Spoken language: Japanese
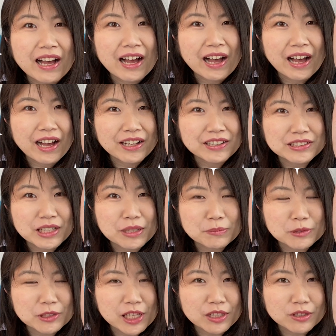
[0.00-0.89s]

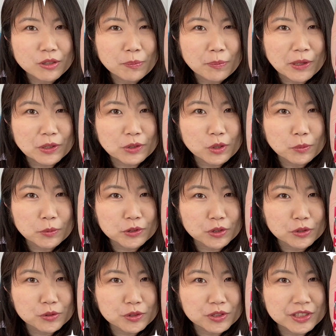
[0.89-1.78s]
!RM さんの
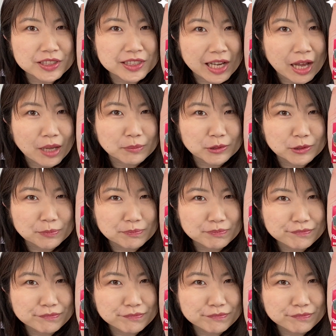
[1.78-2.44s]
ペットボトルチャーム。